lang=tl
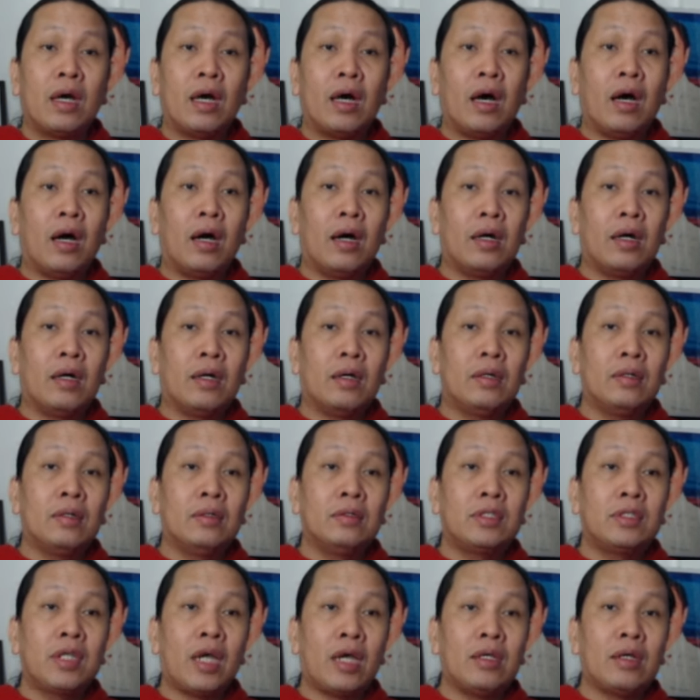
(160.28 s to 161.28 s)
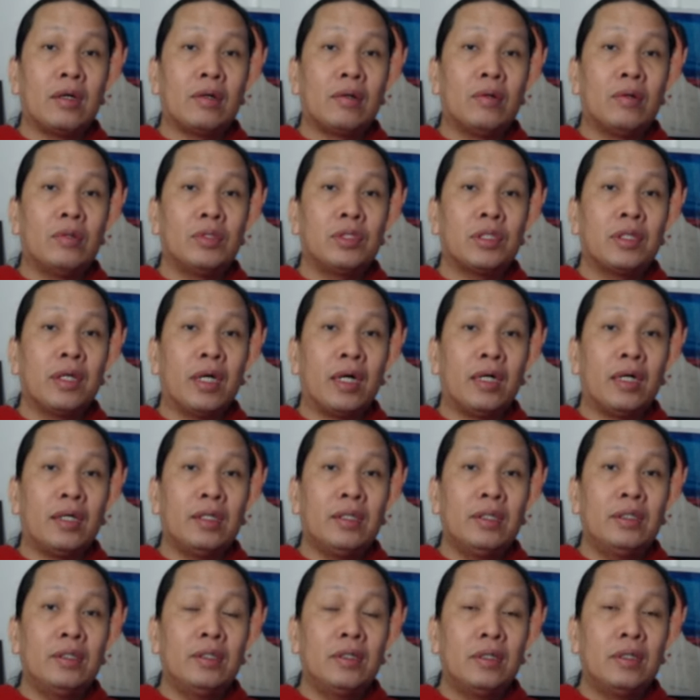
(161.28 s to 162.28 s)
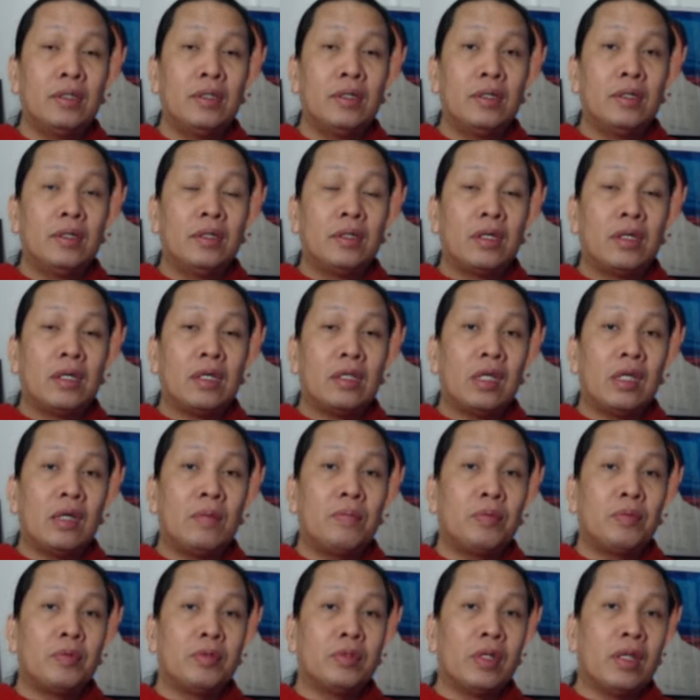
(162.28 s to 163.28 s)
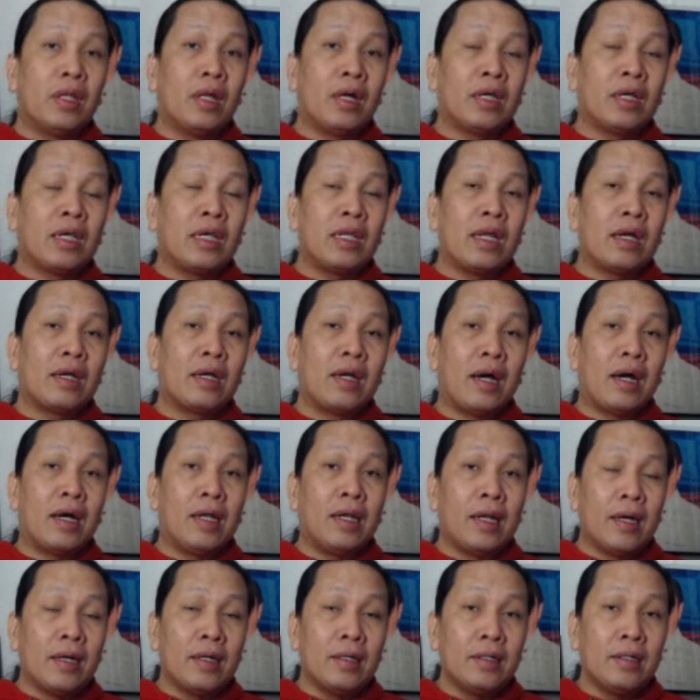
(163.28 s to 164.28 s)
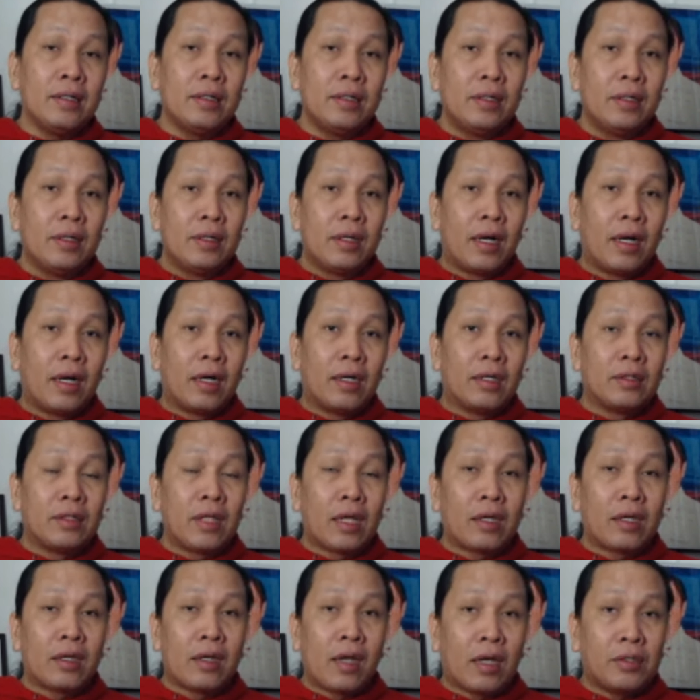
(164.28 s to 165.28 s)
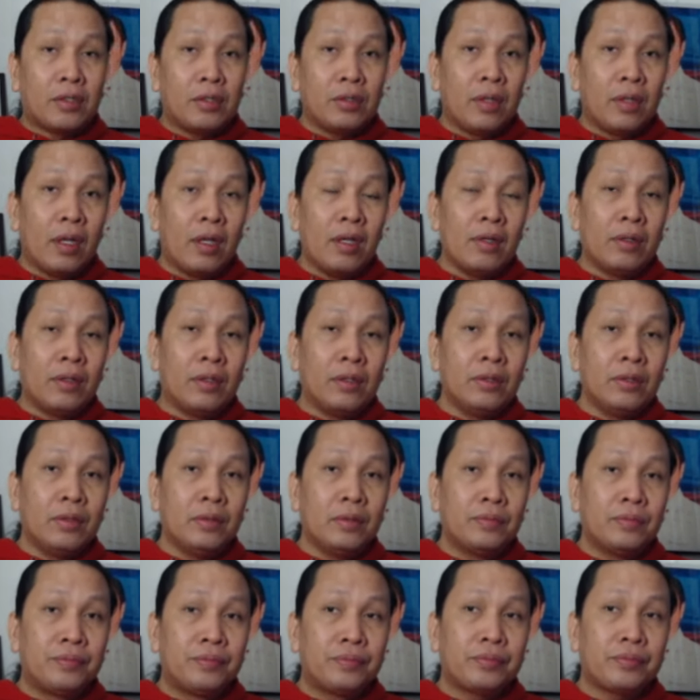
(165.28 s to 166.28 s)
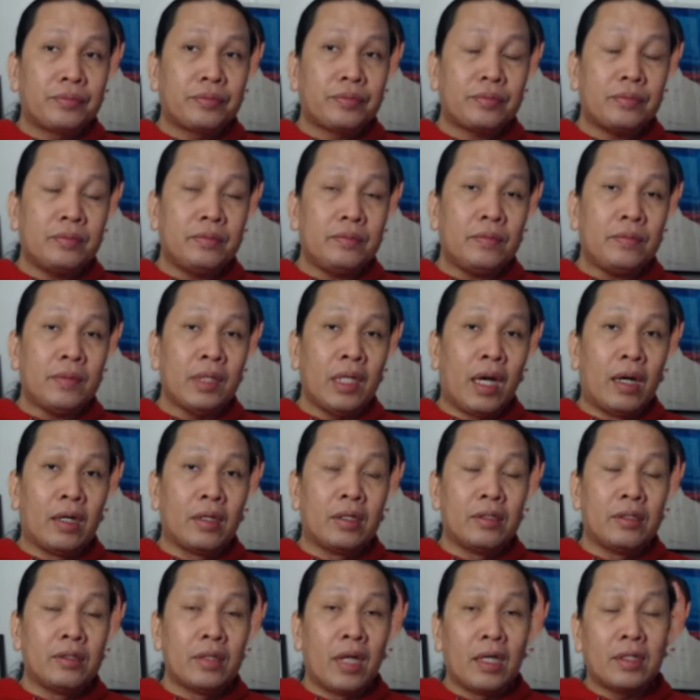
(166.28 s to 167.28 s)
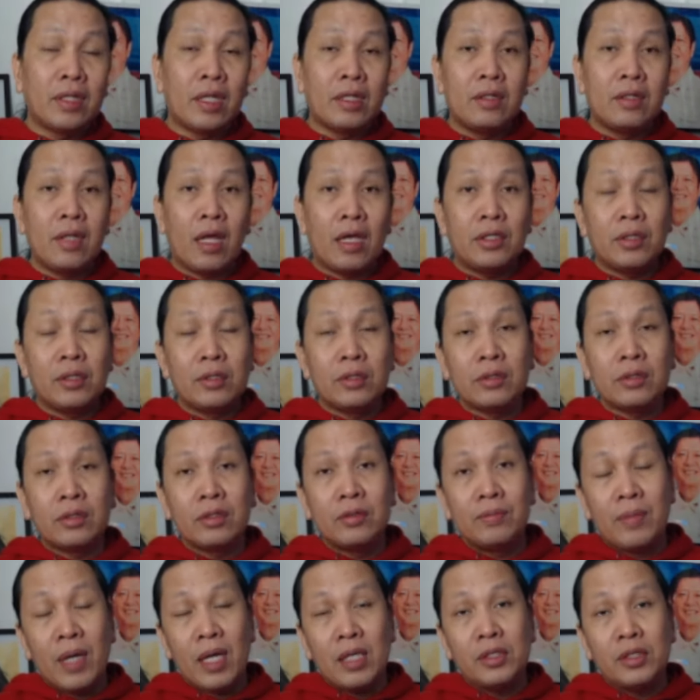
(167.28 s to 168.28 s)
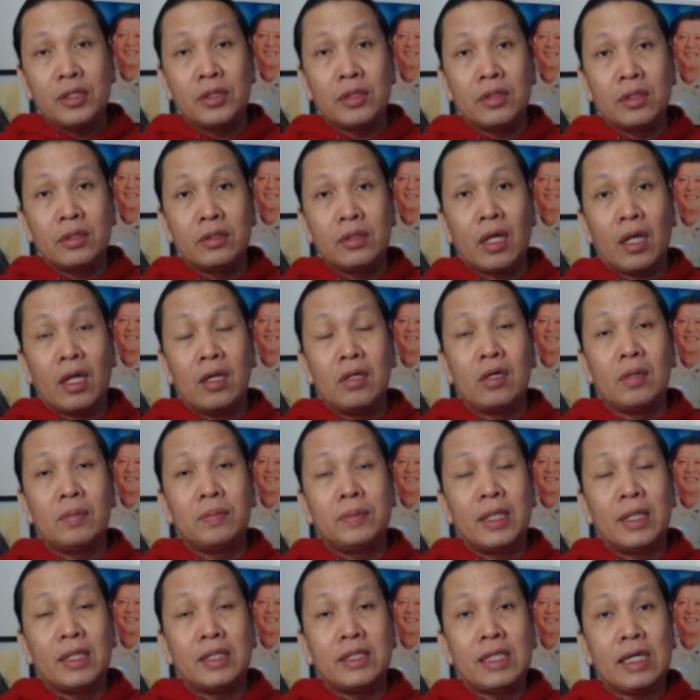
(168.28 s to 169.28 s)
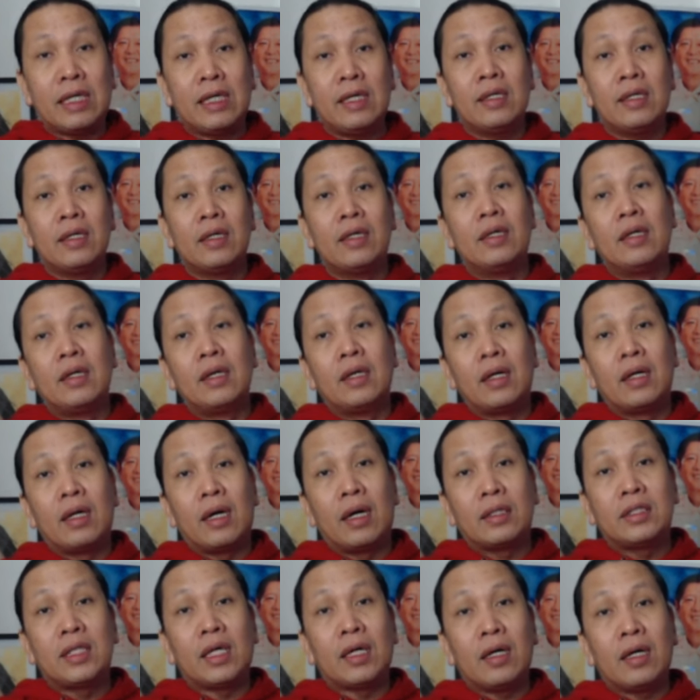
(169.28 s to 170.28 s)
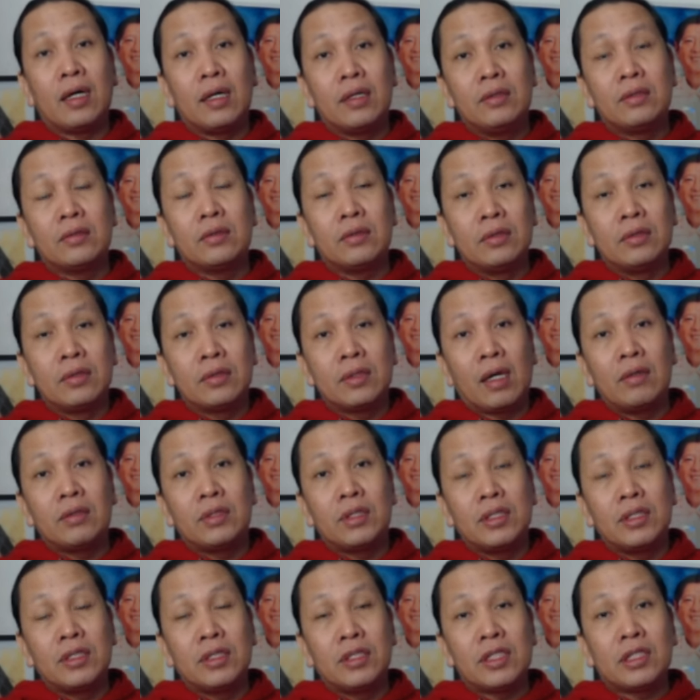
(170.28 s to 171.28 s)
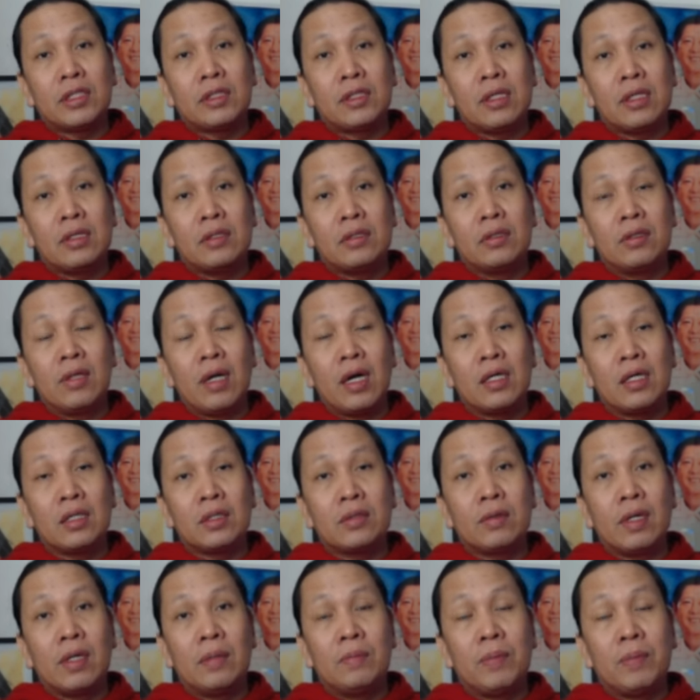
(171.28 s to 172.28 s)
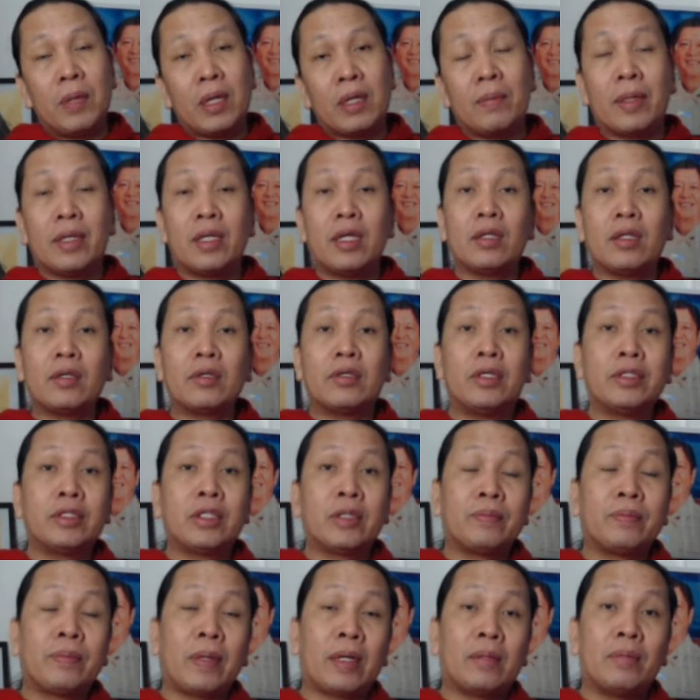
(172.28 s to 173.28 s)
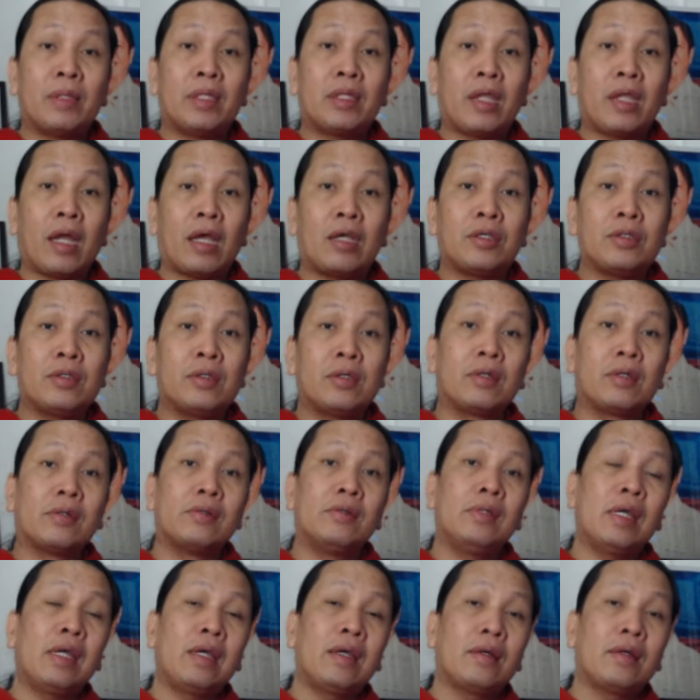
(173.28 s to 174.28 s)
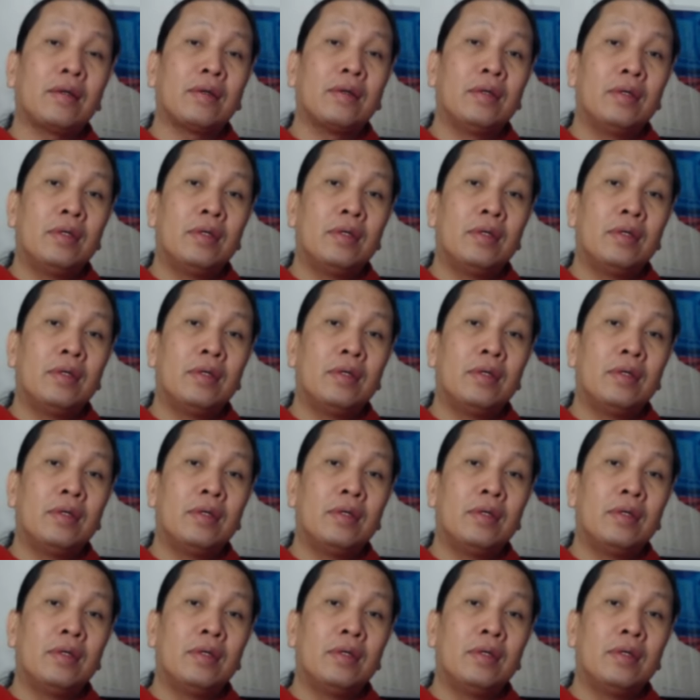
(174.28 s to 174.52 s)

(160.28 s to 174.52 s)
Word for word: Ang China Coast Guard, hindi po nila ginagalang ang international law, ang United Nations Convention on the Law of the Sea, at saka yung 2016 July 12 Permanent Court of Arbitration ruling.